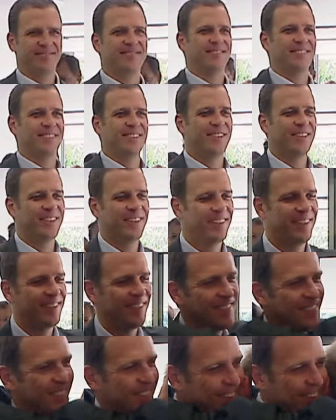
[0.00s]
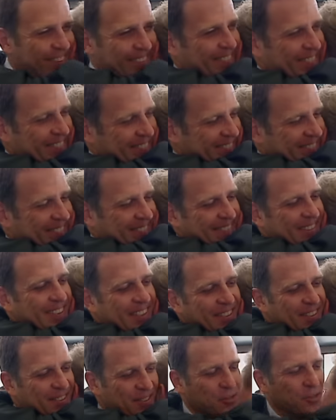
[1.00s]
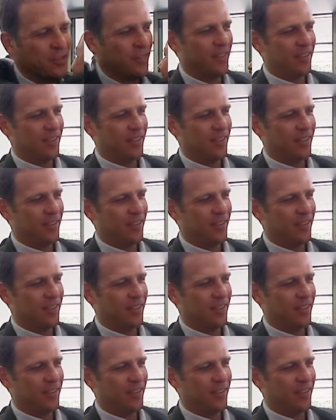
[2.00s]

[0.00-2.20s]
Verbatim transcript: Bierhoff. Schon seit den 80er Jahren